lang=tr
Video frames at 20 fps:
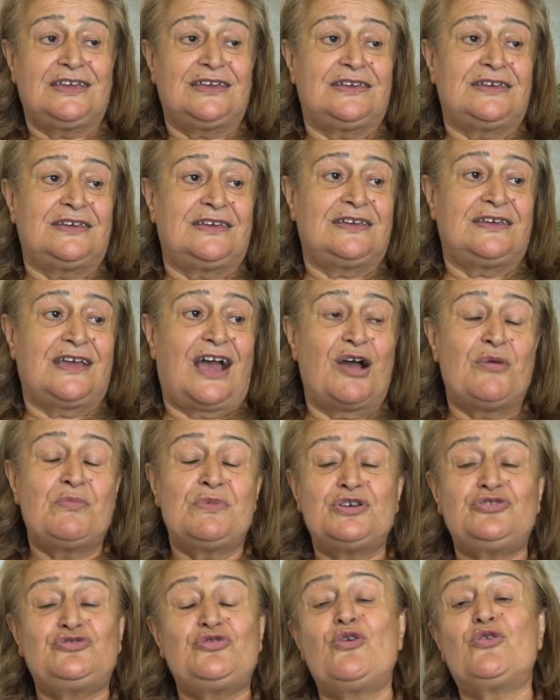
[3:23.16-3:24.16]
Ee,
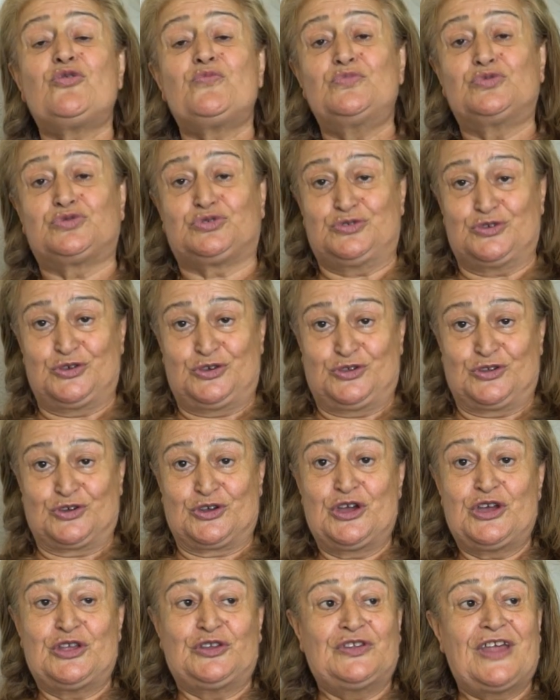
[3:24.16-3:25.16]
ama çok mutluyduk.
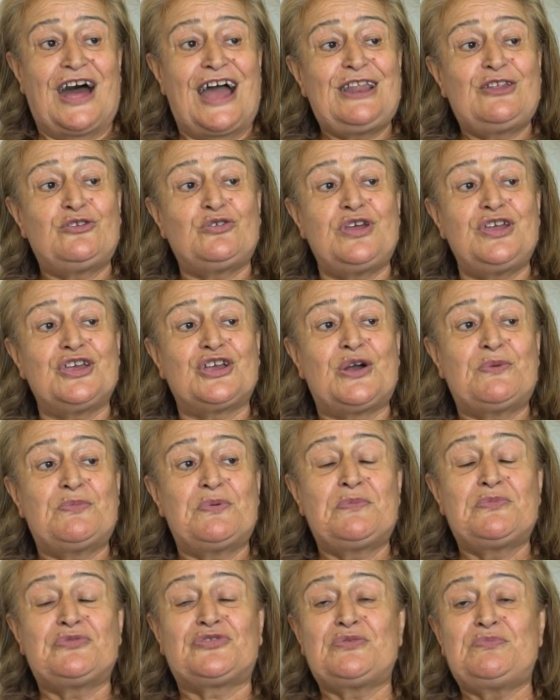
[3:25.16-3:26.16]
Naylon
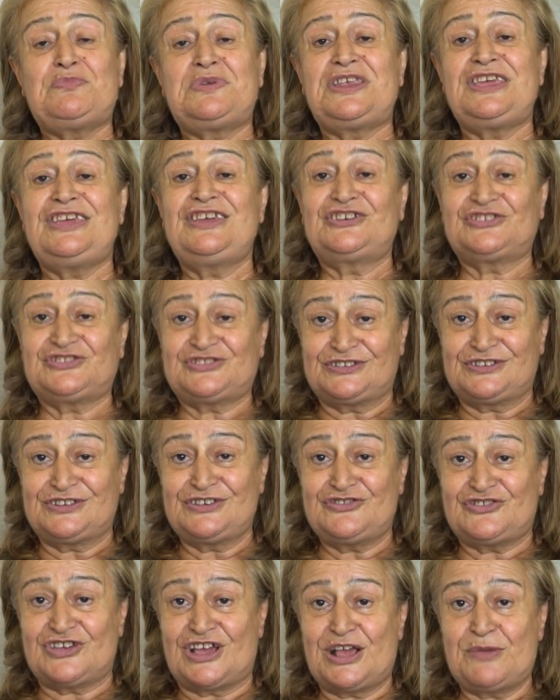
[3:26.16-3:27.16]
ayakkabımızın biri
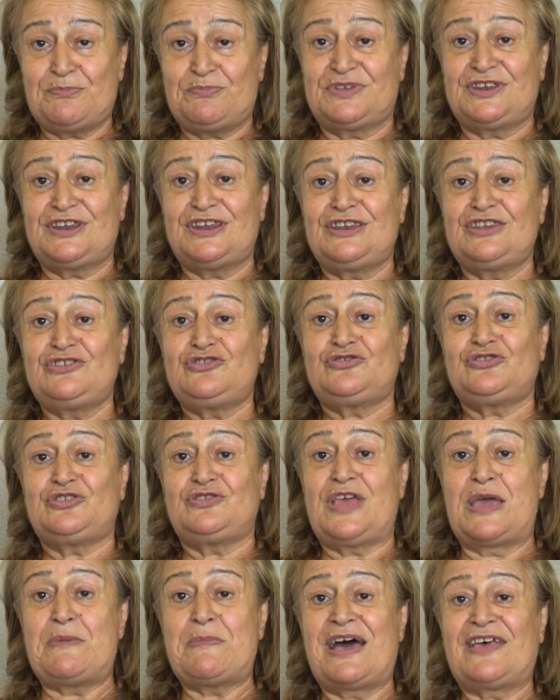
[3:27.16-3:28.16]
yırtılınca birini
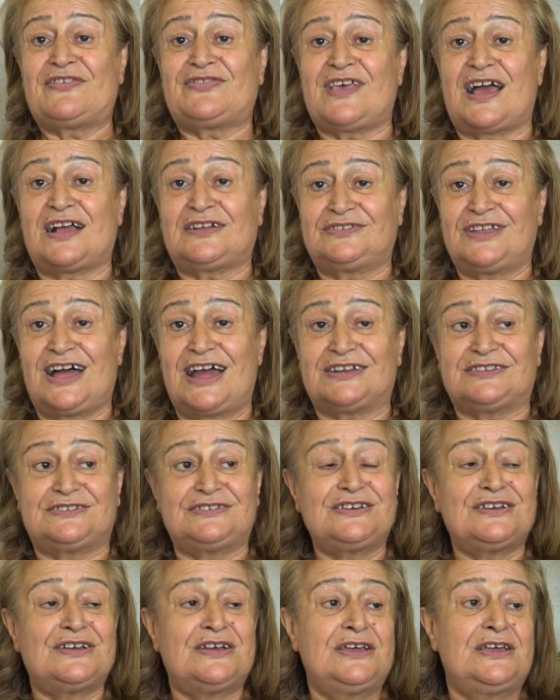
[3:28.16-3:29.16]
hemen
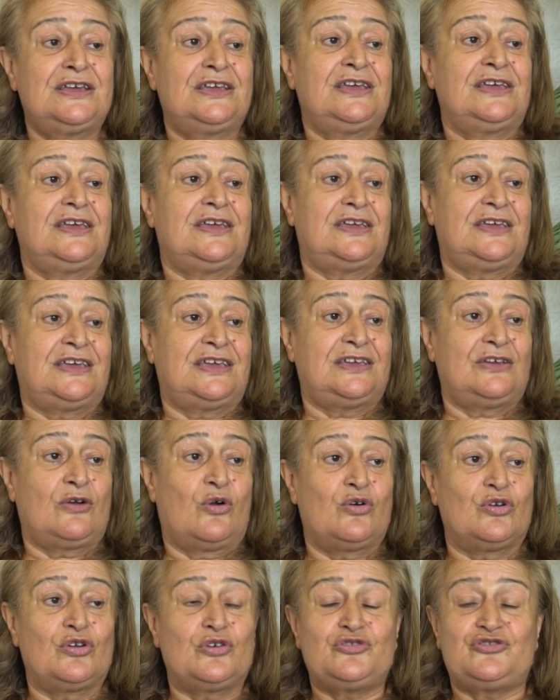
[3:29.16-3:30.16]
saklardık. Ee,
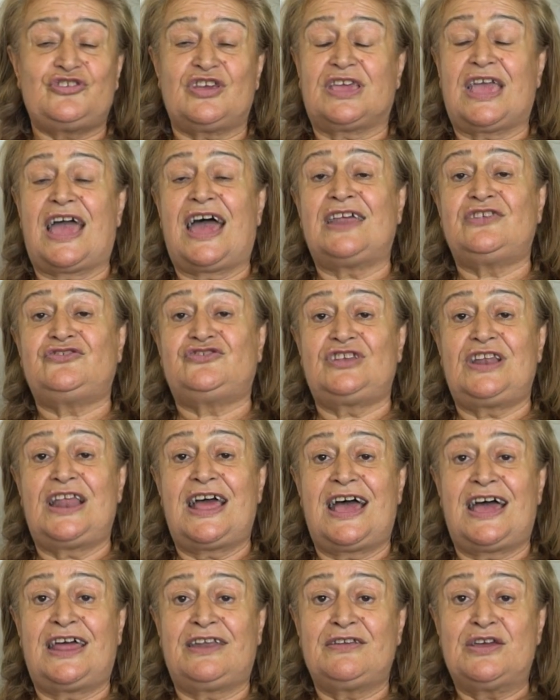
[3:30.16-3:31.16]
horoz
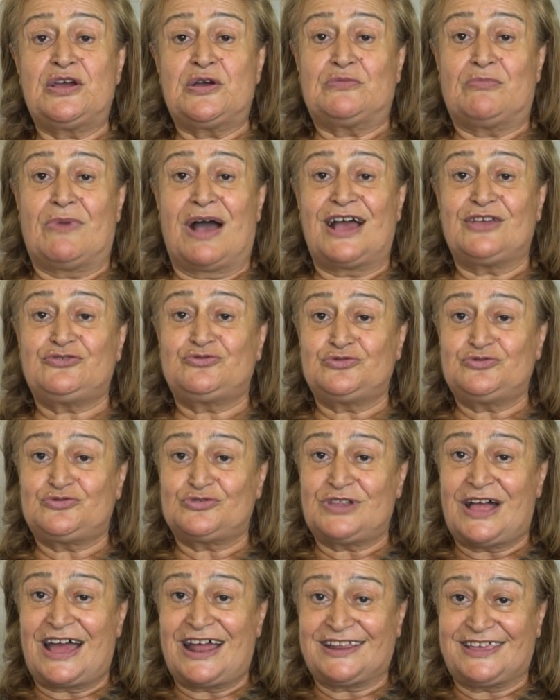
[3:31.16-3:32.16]
şekerciler,
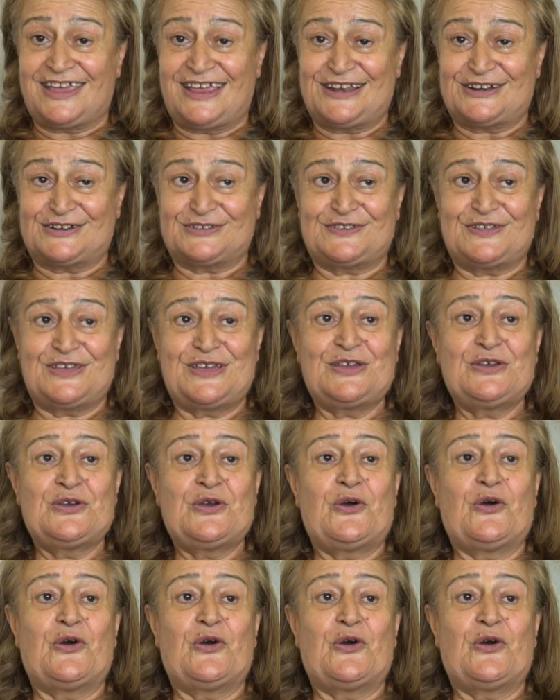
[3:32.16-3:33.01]
macuncular gelirdi.